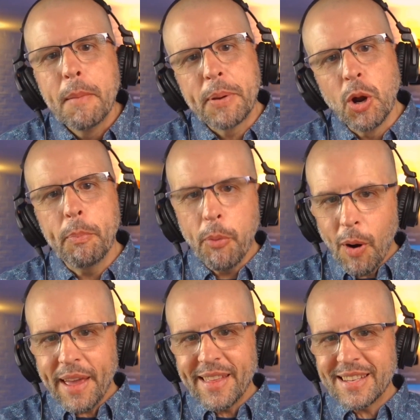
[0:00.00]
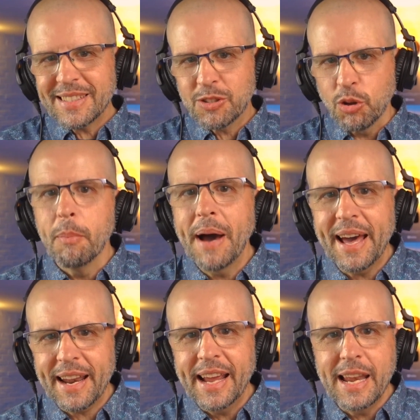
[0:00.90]
Pero puedes
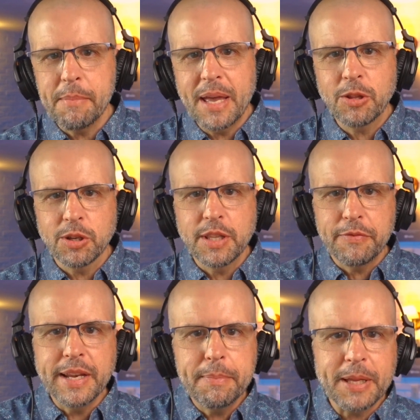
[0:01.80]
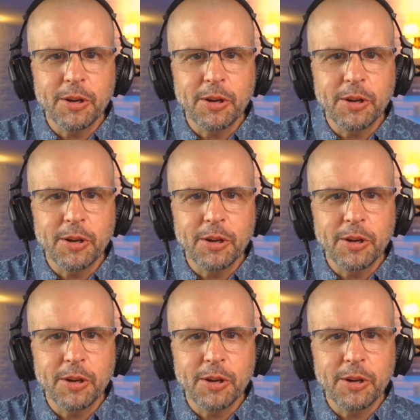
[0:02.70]
tomar elementos de Felipe